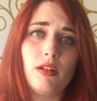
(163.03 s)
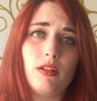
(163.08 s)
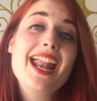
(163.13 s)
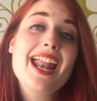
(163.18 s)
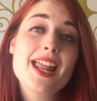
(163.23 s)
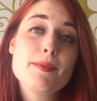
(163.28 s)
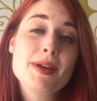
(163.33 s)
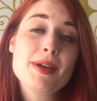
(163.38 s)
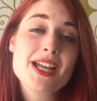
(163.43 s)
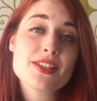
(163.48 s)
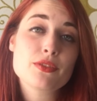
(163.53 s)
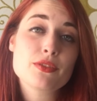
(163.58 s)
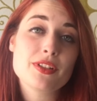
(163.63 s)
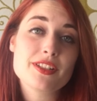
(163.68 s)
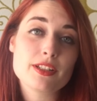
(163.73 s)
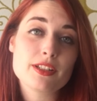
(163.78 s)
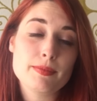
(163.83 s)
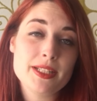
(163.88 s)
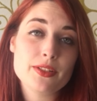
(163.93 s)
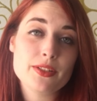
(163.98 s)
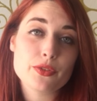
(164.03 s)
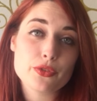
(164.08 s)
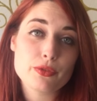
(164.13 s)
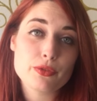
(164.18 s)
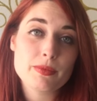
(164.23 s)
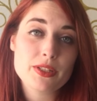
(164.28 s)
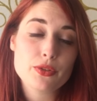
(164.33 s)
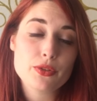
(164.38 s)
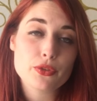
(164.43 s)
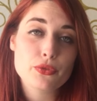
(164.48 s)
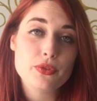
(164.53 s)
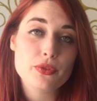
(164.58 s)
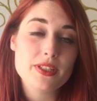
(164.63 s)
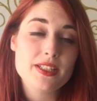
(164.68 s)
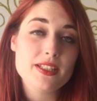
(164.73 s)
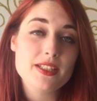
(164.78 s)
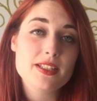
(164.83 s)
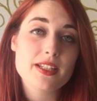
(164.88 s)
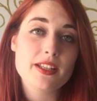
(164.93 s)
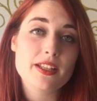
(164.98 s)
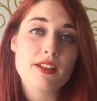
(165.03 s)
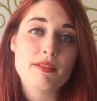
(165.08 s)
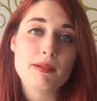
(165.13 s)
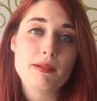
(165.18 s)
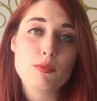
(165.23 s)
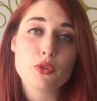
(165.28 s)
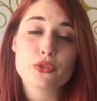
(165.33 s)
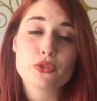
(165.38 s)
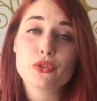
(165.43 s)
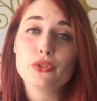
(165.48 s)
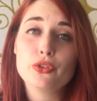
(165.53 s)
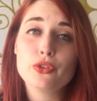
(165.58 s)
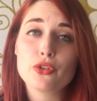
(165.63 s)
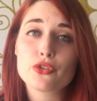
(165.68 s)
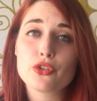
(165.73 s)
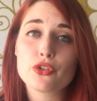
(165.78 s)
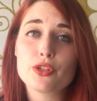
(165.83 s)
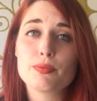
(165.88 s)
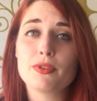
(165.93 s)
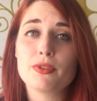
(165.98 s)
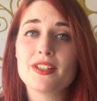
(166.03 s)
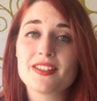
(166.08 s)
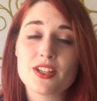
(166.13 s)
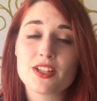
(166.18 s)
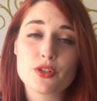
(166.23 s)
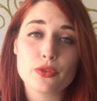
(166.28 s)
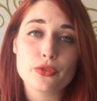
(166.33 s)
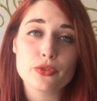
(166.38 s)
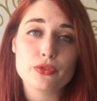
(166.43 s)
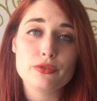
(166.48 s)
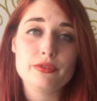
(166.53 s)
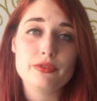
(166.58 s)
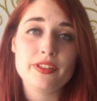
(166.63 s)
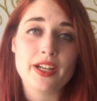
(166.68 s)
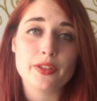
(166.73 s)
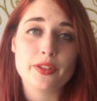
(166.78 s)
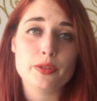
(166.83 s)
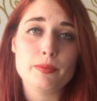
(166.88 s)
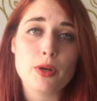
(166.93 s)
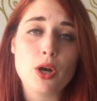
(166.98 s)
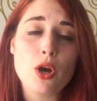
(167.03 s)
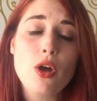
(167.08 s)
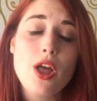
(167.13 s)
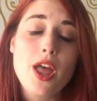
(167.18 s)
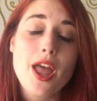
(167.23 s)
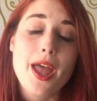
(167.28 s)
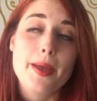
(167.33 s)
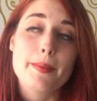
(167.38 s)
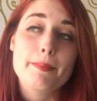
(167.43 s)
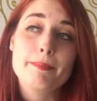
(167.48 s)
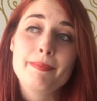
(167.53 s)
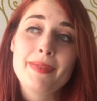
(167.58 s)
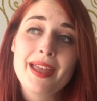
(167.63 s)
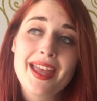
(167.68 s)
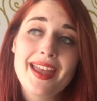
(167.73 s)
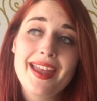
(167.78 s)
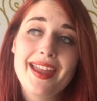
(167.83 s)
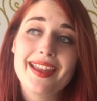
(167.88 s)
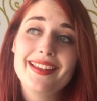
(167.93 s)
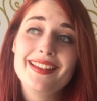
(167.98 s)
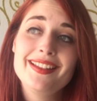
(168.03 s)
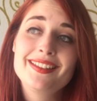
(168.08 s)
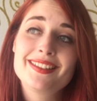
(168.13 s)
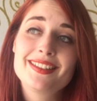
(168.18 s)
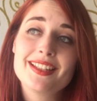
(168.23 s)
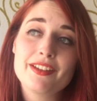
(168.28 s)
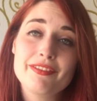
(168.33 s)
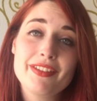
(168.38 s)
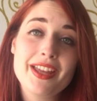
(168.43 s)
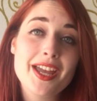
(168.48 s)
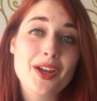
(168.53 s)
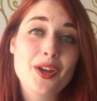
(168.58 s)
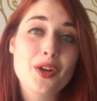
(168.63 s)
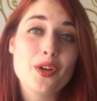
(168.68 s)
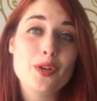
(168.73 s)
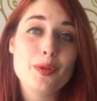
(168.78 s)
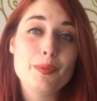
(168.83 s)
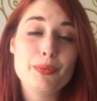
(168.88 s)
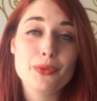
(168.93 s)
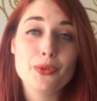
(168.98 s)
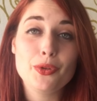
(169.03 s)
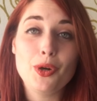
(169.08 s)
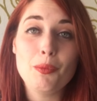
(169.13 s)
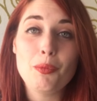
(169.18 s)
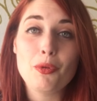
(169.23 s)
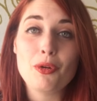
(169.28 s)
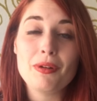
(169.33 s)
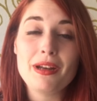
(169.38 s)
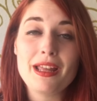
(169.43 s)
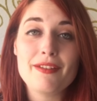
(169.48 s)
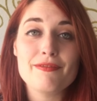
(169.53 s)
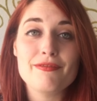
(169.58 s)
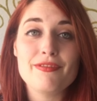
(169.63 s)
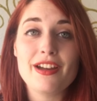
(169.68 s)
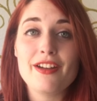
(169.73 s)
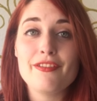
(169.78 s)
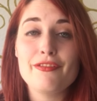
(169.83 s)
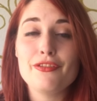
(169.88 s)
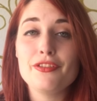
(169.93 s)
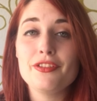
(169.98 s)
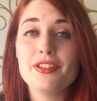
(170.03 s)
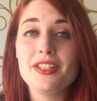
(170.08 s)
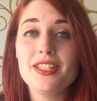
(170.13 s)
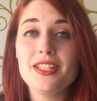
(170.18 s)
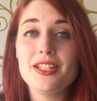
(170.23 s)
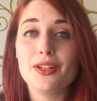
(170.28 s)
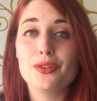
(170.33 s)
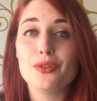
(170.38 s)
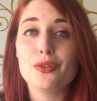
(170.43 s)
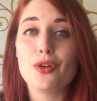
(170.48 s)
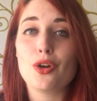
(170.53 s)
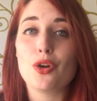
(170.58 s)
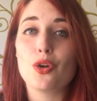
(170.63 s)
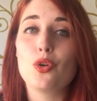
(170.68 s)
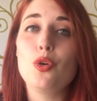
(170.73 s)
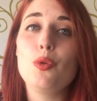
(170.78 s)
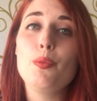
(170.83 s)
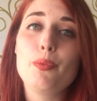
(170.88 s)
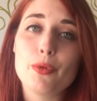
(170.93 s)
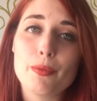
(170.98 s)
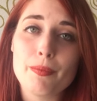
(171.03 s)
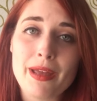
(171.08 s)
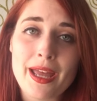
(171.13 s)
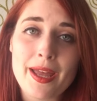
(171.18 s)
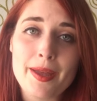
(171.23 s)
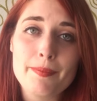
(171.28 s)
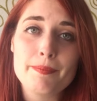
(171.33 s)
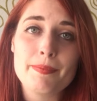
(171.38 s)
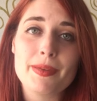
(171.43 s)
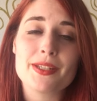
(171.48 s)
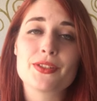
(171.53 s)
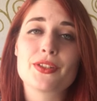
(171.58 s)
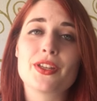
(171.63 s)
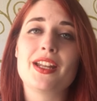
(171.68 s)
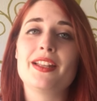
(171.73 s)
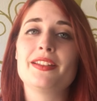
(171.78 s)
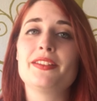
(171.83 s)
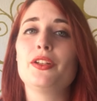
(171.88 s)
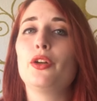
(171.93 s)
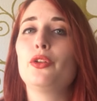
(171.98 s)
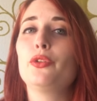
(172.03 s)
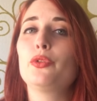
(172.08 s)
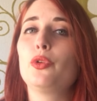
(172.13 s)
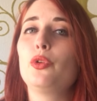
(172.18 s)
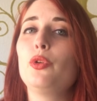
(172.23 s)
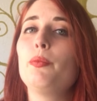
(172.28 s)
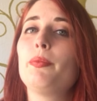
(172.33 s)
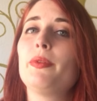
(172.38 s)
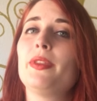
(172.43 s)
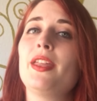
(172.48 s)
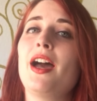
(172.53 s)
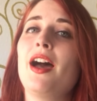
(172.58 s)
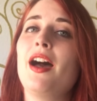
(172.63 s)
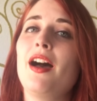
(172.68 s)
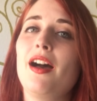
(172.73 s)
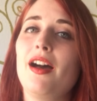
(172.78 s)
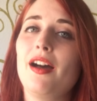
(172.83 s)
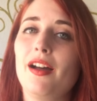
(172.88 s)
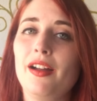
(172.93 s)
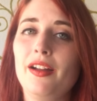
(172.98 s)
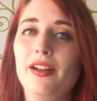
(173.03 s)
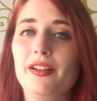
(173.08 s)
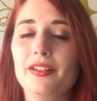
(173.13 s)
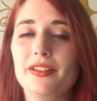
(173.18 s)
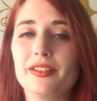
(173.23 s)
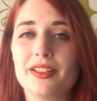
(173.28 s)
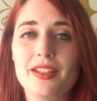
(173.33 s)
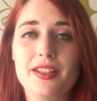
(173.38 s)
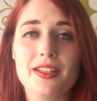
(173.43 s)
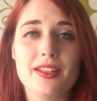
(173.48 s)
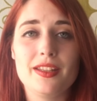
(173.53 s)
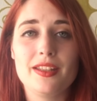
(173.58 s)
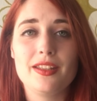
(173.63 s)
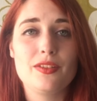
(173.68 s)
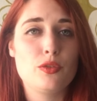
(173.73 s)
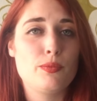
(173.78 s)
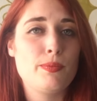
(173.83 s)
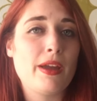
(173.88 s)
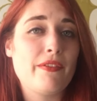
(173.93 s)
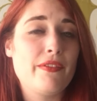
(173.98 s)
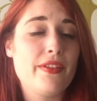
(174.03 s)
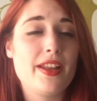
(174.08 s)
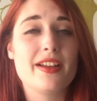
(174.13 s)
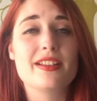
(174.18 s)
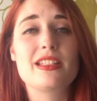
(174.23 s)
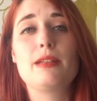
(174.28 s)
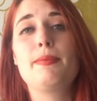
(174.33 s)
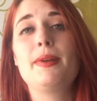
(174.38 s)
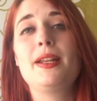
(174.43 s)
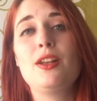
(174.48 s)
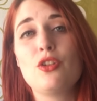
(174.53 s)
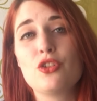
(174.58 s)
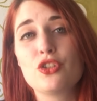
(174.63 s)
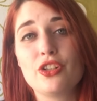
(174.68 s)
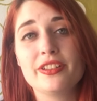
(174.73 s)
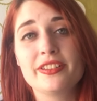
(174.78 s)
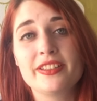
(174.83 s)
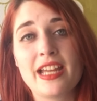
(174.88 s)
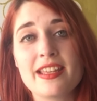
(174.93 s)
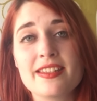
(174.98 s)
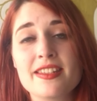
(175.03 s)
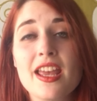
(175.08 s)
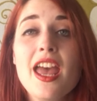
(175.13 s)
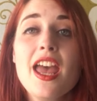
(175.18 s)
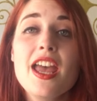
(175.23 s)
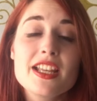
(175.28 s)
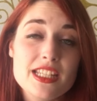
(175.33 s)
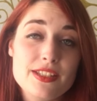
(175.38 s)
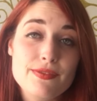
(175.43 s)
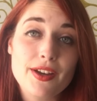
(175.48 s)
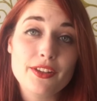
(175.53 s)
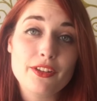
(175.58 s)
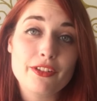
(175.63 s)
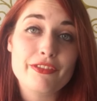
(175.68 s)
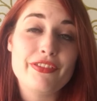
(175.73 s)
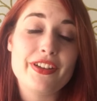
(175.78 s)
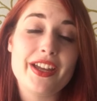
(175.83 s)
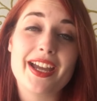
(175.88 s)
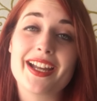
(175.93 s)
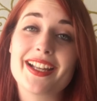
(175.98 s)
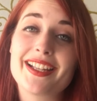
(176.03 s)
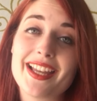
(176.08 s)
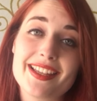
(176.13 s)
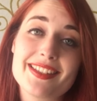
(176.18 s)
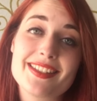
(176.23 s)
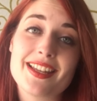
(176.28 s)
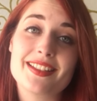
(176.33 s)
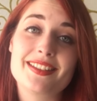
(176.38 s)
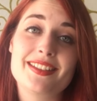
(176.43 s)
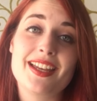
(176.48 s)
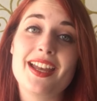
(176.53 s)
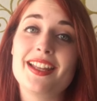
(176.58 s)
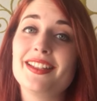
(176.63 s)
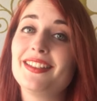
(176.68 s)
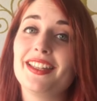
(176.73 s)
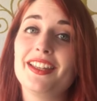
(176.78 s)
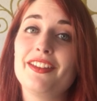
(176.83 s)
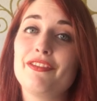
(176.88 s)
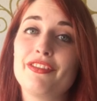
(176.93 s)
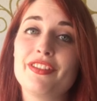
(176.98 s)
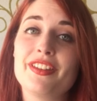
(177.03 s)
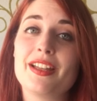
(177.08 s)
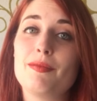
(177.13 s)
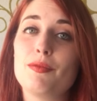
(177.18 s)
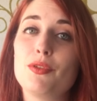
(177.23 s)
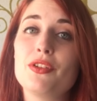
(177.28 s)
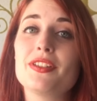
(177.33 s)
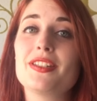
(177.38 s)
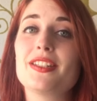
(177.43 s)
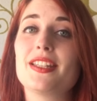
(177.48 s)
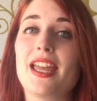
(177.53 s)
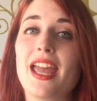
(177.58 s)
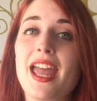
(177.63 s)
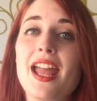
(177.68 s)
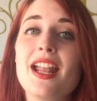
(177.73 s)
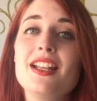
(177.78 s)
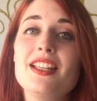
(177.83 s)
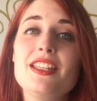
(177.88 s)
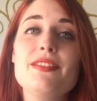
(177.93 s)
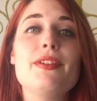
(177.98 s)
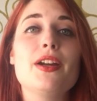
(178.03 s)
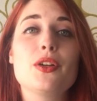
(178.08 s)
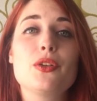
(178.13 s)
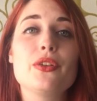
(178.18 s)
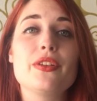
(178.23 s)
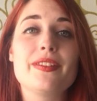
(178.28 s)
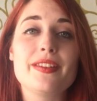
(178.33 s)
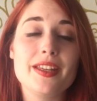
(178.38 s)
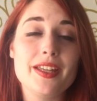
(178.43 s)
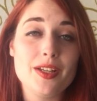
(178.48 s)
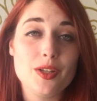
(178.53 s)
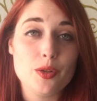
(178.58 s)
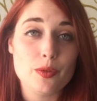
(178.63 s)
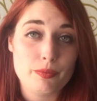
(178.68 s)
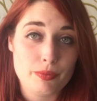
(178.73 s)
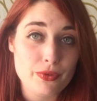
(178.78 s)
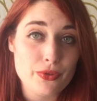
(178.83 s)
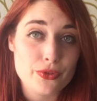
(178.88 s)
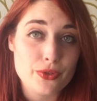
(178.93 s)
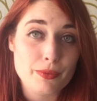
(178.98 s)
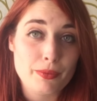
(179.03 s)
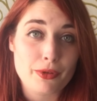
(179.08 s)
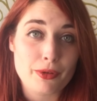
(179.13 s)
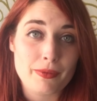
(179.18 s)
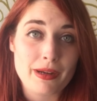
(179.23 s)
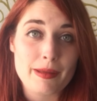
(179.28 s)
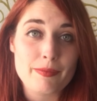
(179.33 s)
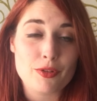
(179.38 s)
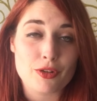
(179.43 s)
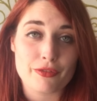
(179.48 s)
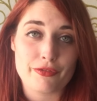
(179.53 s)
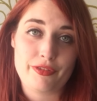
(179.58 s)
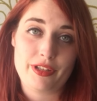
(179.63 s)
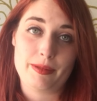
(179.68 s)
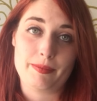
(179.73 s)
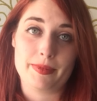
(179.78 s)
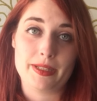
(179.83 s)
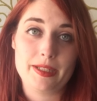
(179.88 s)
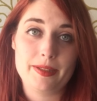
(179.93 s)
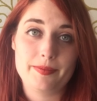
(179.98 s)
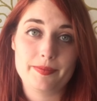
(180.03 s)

À la base, on les emmène dans une mission suicide qui est normalement trop dangereuse pour les agents du gouvernement, mais il s'avère que le plus gros problème va venir de leur groupe eux-mêmes, parce qu'à l'intérieur du groupe, il y a un des super vilains qui s'appelle l'Enchantresse, qui va n'en faire qu'à sa tête, et finalement, c'est elle qui va causer le plus de problèmes dans le film.